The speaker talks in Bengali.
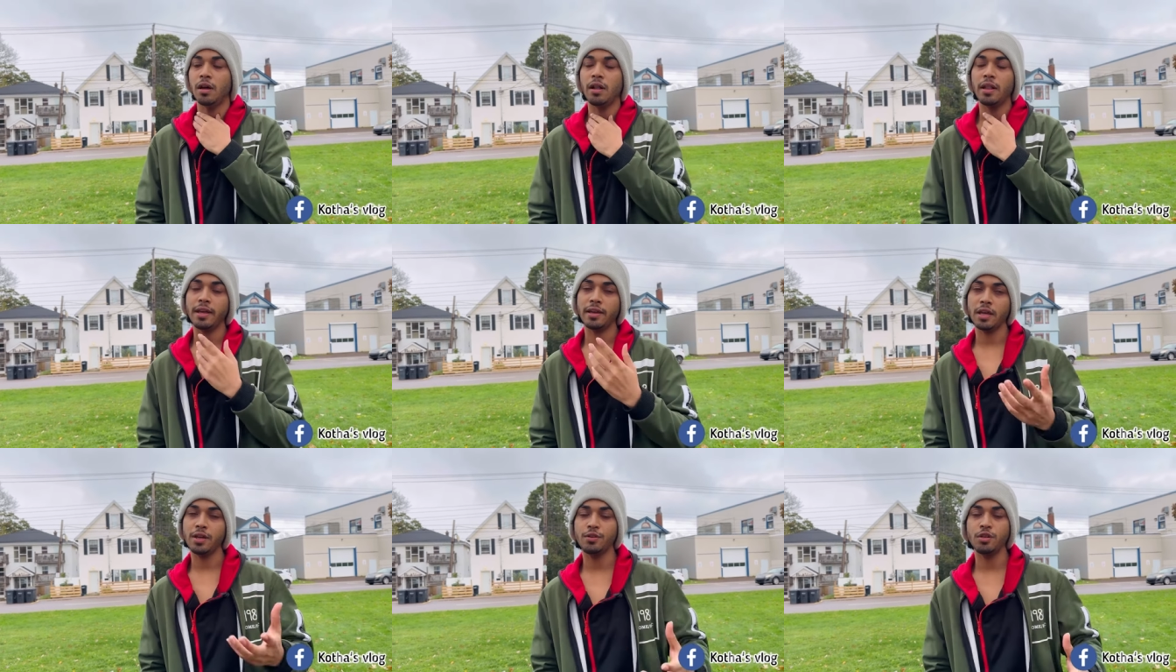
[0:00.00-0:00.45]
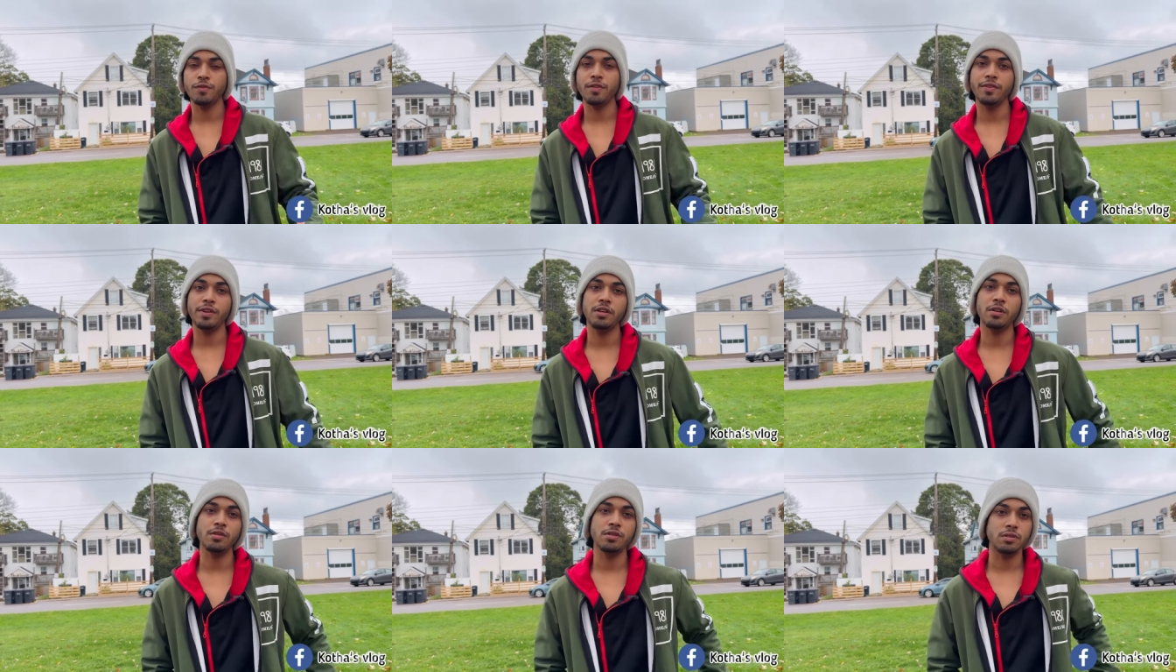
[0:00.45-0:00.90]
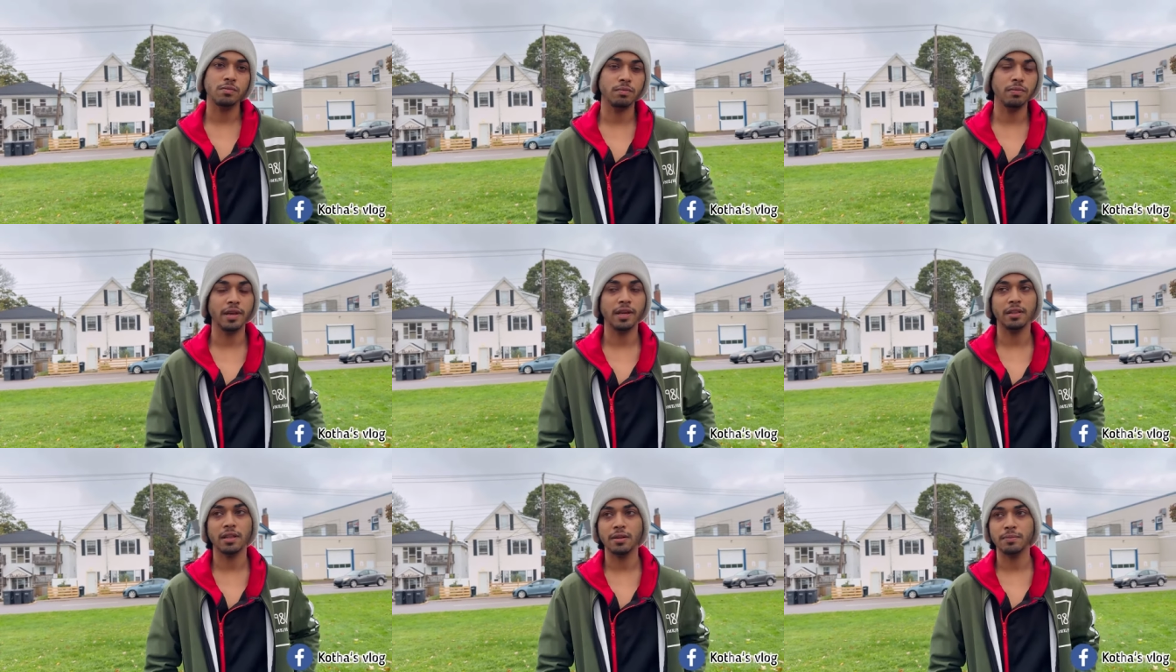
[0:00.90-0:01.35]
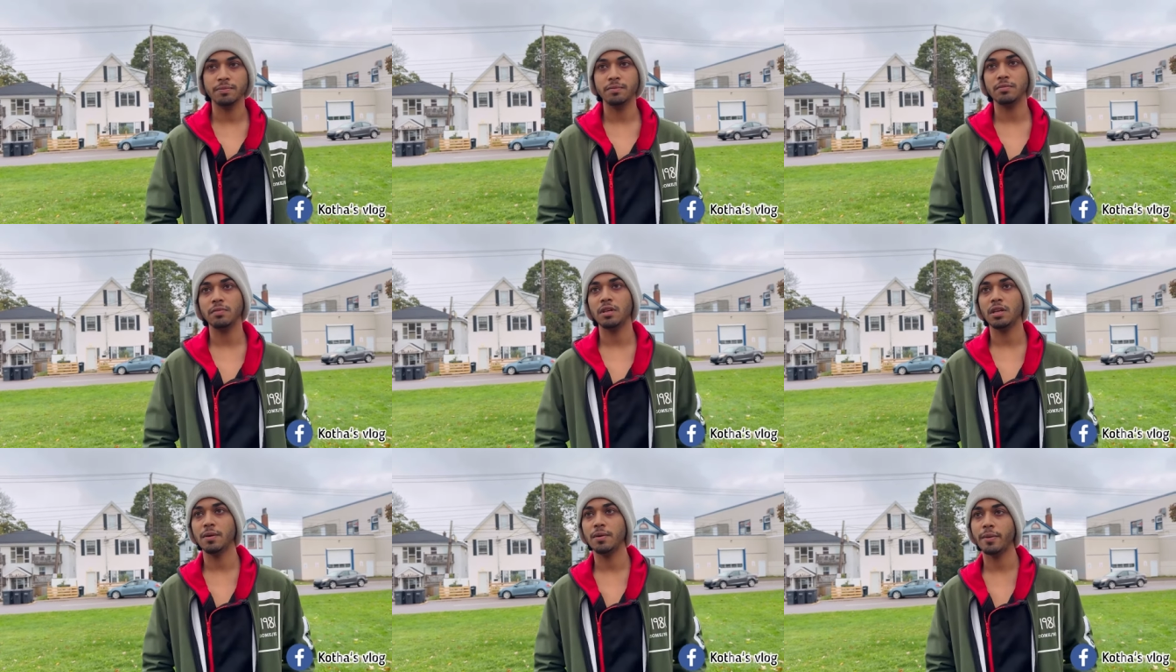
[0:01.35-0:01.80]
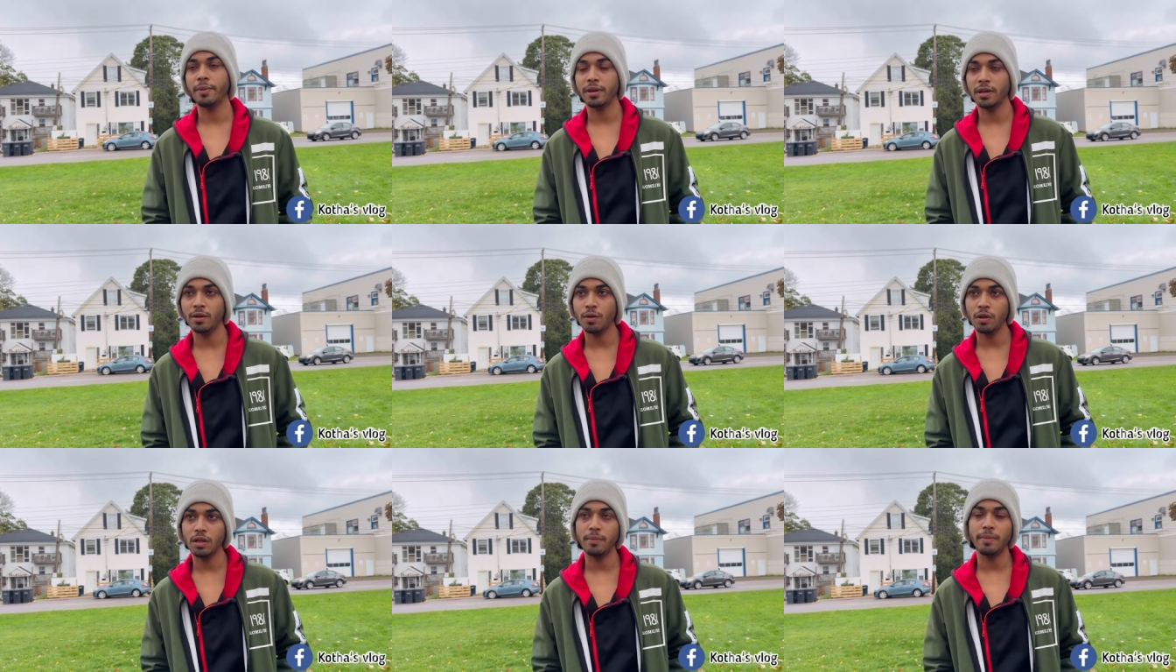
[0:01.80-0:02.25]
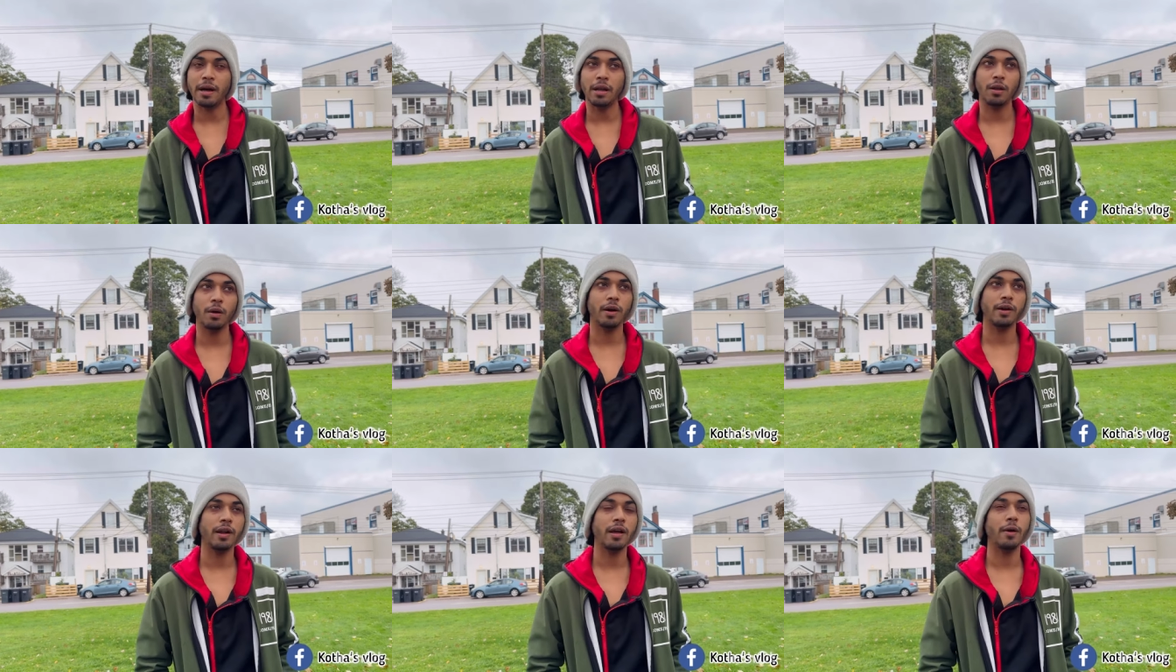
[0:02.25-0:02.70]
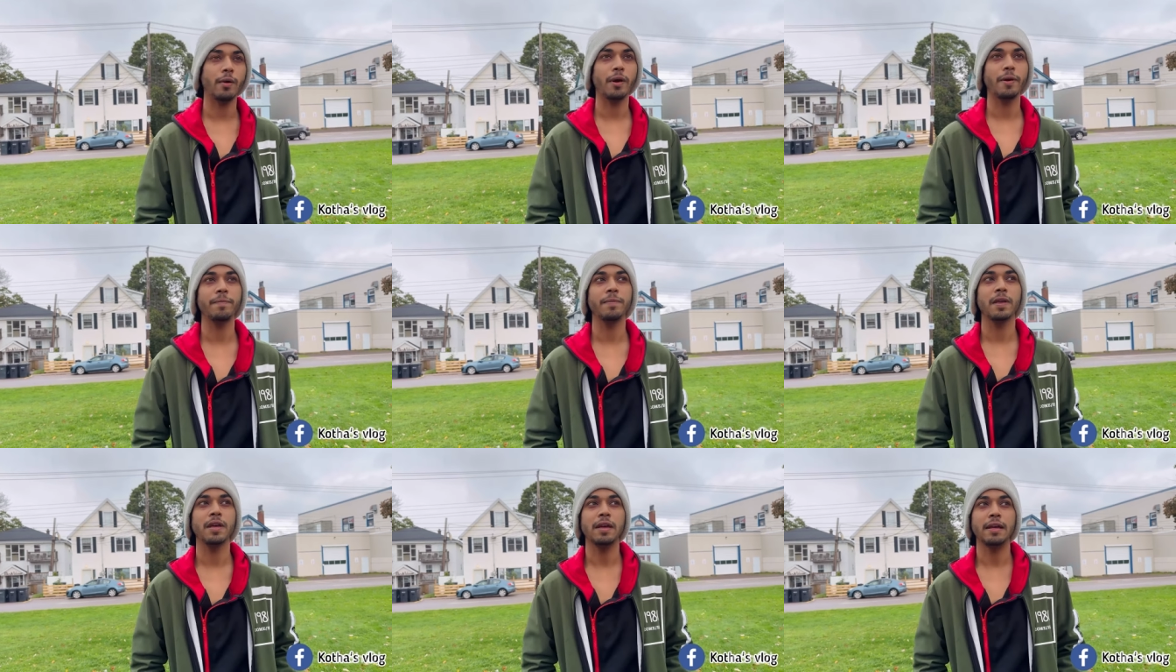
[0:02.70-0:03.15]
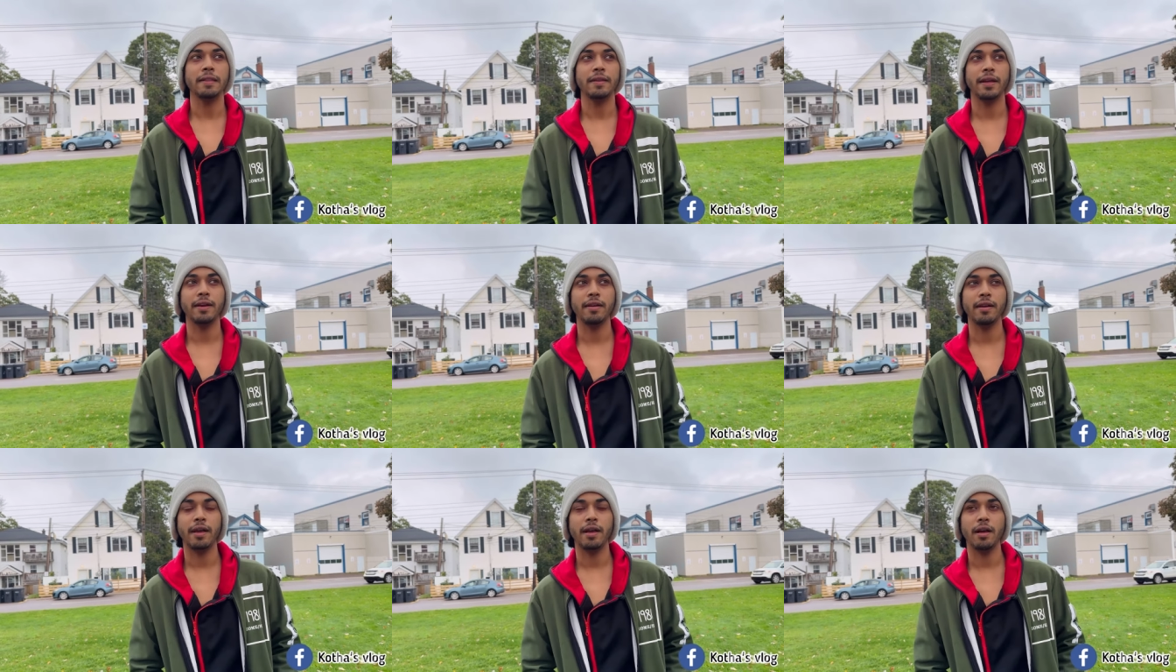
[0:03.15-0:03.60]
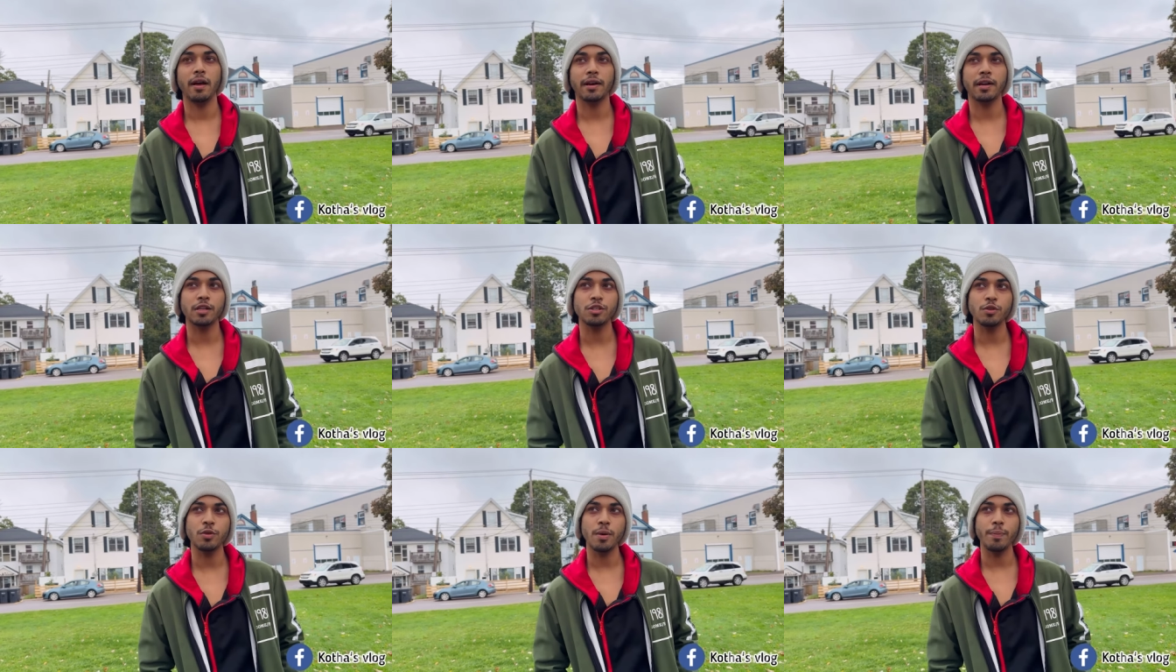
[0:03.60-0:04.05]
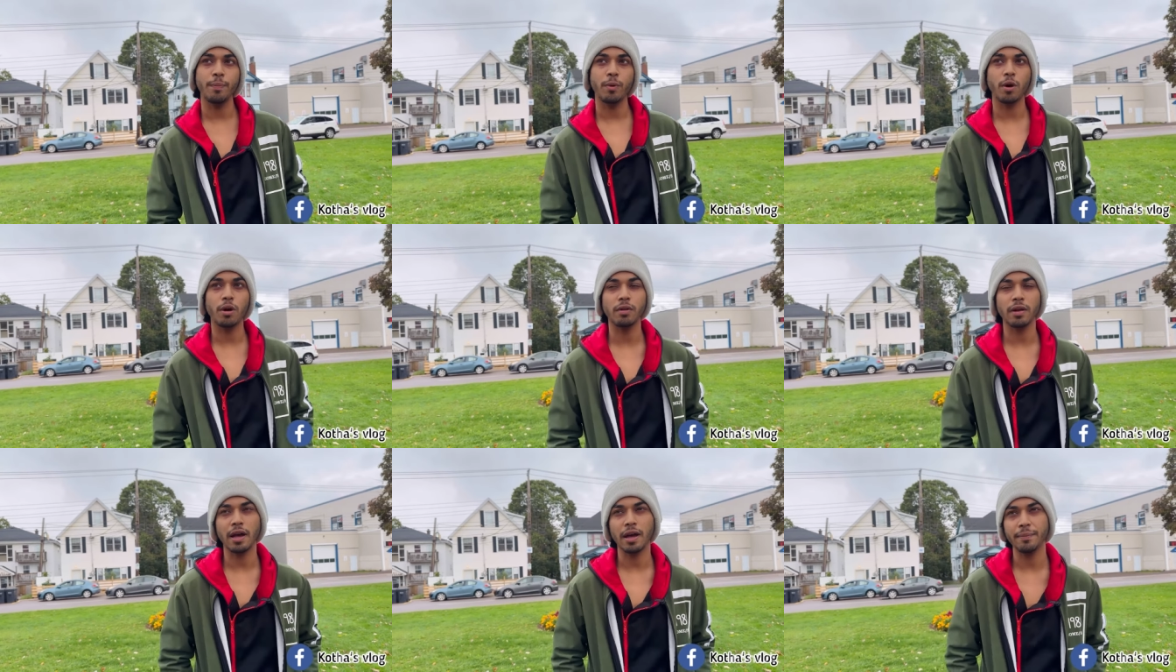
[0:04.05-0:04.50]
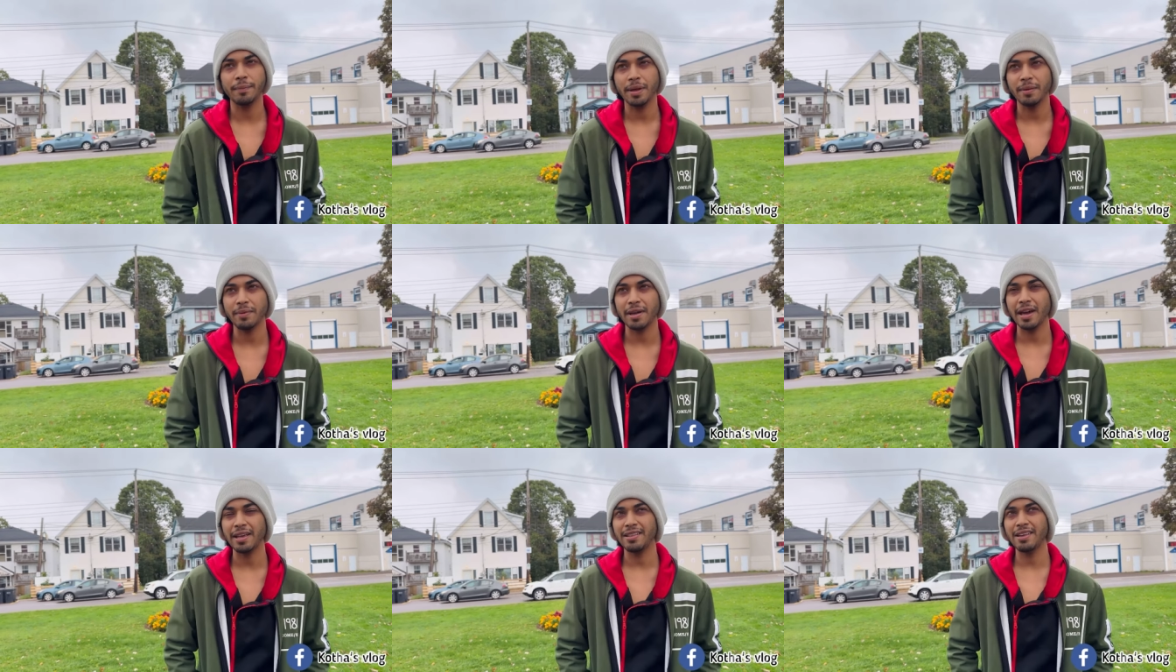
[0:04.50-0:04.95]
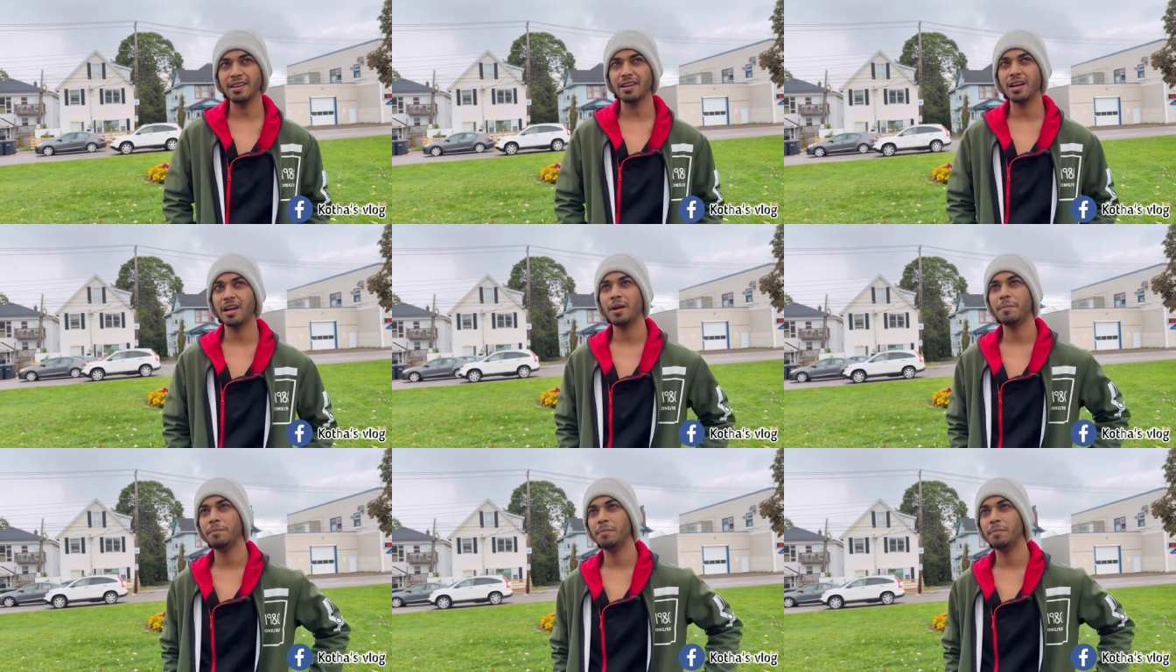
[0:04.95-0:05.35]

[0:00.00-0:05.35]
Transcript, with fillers: লাইক ইউটিউবে ভিডিওস দেখতাম কীভাবে কী করলে ভালো হয় না হয় দেন একটা সময় পর আমি আই থিঙ্ক